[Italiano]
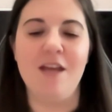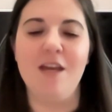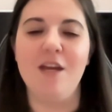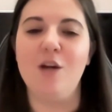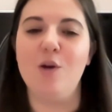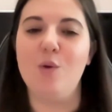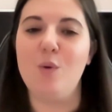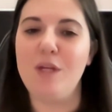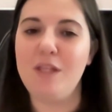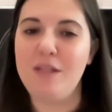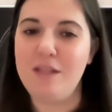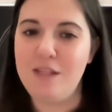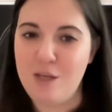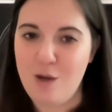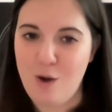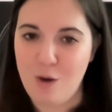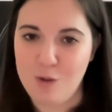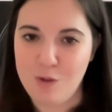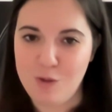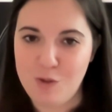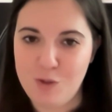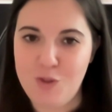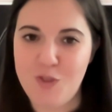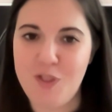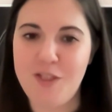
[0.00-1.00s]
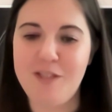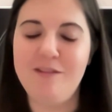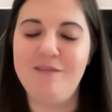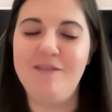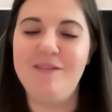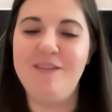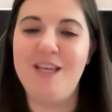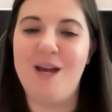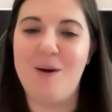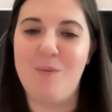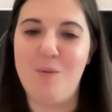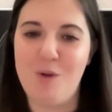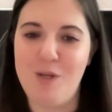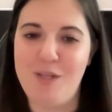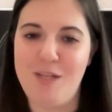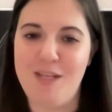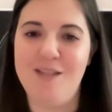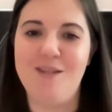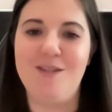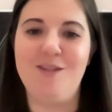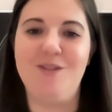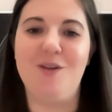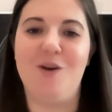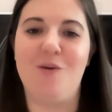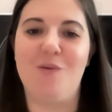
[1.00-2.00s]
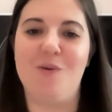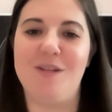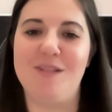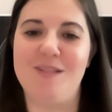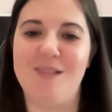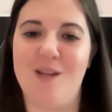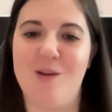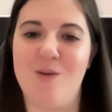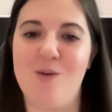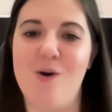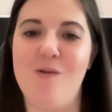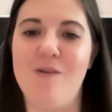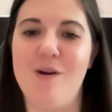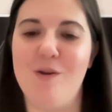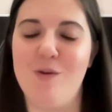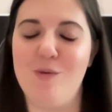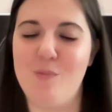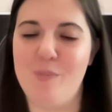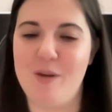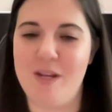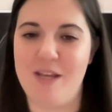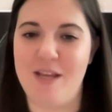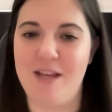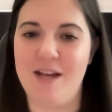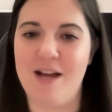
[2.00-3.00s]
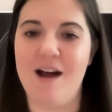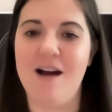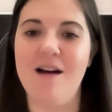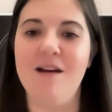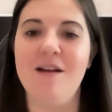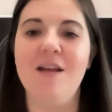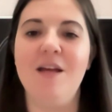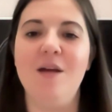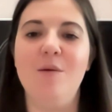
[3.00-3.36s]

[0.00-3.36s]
Quindi oggi diamo inizio a questa nuova rubrica